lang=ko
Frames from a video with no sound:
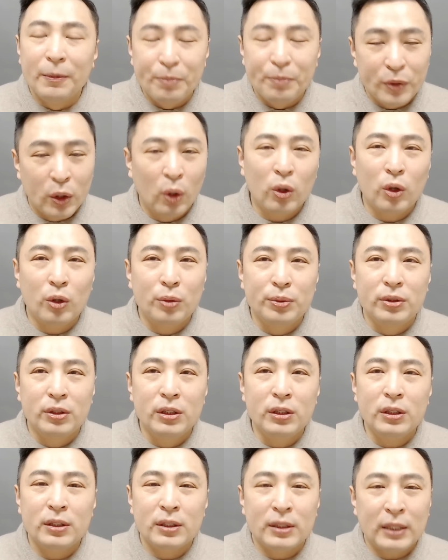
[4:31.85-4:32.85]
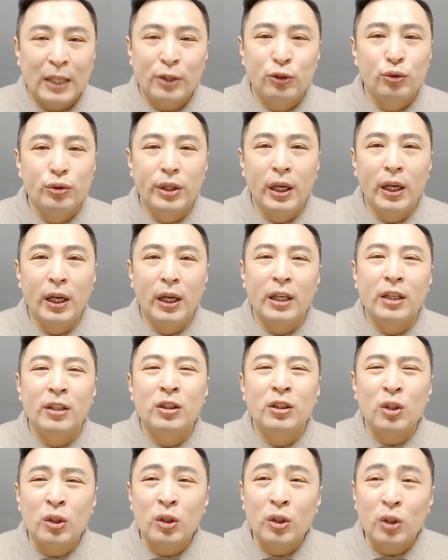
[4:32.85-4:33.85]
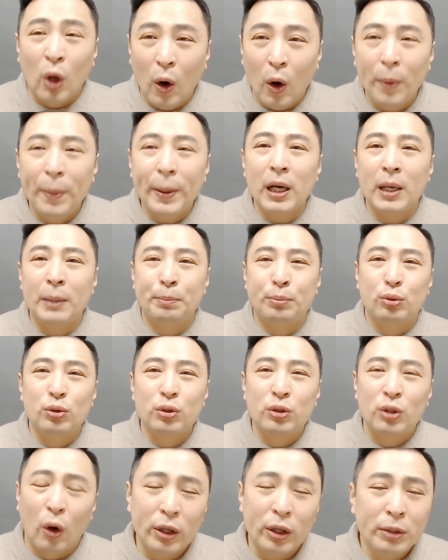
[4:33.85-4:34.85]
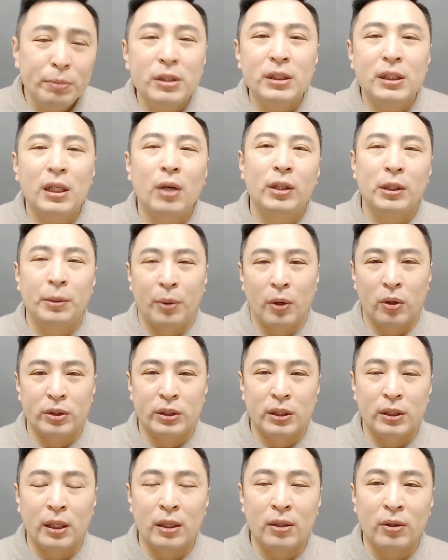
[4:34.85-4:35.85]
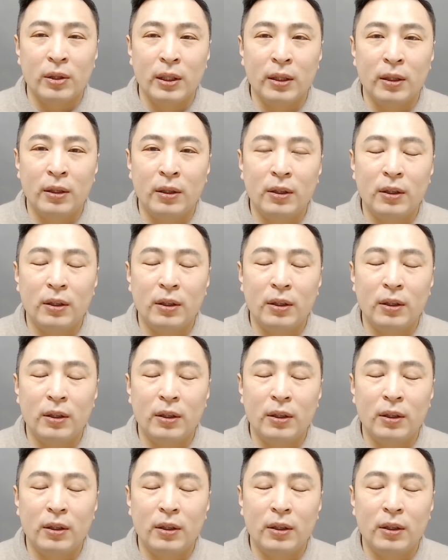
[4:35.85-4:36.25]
여러분들 나중에 더 배 아프고 더 힘든 상황이 벌어지게 될 거예요.